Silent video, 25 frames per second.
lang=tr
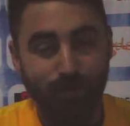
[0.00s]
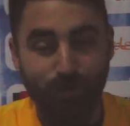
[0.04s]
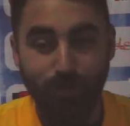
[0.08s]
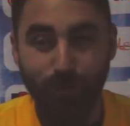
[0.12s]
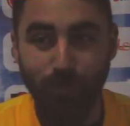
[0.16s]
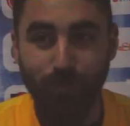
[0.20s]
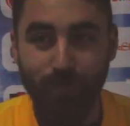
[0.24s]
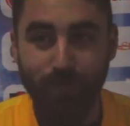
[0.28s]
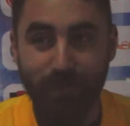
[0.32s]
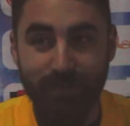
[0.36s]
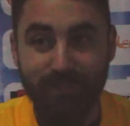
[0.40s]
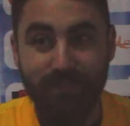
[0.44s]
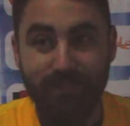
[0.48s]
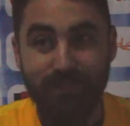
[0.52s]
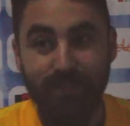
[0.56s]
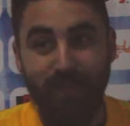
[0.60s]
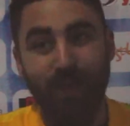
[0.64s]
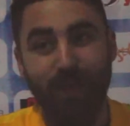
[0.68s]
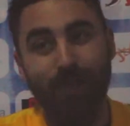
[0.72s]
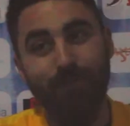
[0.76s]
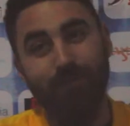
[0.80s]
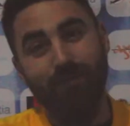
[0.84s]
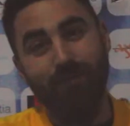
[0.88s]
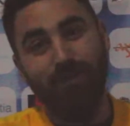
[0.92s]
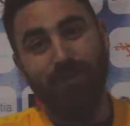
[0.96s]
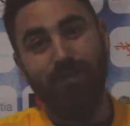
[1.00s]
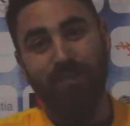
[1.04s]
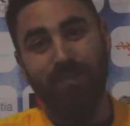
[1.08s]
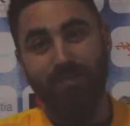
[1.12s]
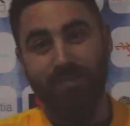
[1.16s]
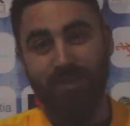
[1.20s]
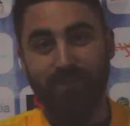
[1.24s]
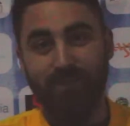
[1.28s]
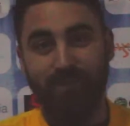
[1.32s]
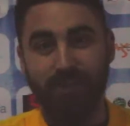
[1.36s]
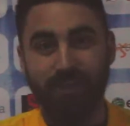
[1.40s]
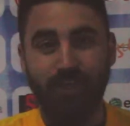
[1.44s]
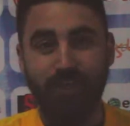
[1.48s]
olması daha büyük
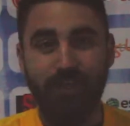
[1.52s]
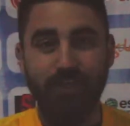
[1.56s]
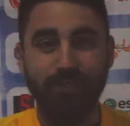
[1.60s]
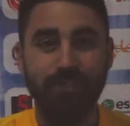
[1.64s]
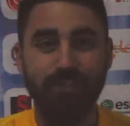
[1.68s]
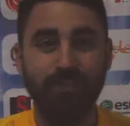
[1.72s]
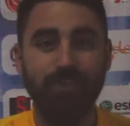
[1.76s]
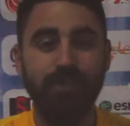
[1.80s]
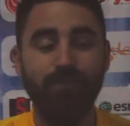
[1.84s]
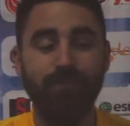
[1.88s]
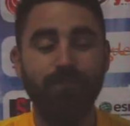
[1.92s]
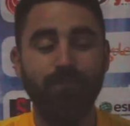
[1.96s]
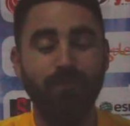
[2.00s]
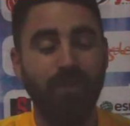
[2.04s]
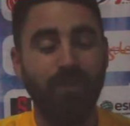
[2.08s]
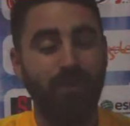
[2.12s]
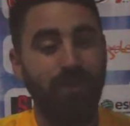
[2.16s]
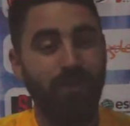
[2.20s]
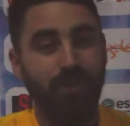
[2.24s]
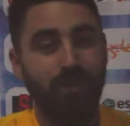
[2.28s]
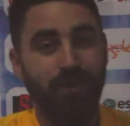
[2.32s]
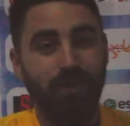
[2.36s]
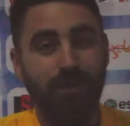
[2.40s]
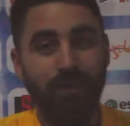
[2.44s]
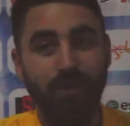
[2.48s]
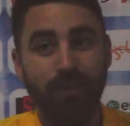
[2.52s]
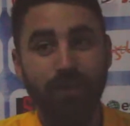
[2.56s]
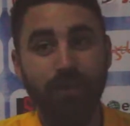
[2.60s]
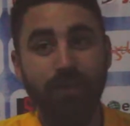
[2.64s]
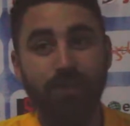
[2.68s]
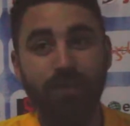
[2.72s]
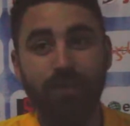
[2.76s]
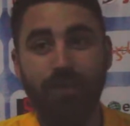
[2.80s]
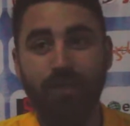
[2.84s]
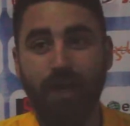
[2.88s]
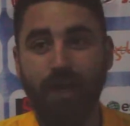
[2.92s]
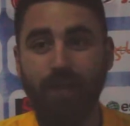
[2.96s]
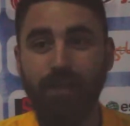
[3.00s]
dezavantajdı.
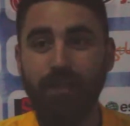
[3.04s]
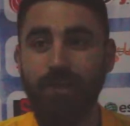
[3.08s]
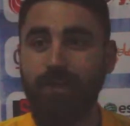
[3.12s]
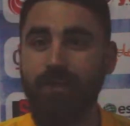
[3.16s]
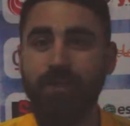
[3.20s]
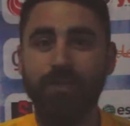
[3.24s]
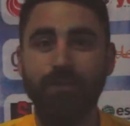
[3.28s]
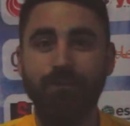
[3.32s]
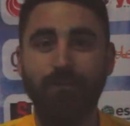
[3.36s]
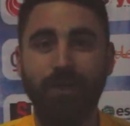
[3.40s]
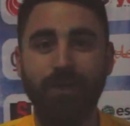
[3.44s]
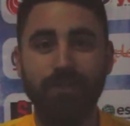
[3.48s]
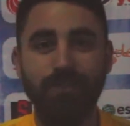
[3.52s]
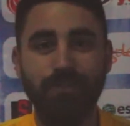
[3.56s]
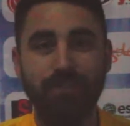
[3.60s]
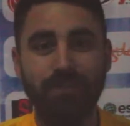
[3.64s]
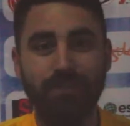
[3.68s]
İyiydi yani iyiydi maç,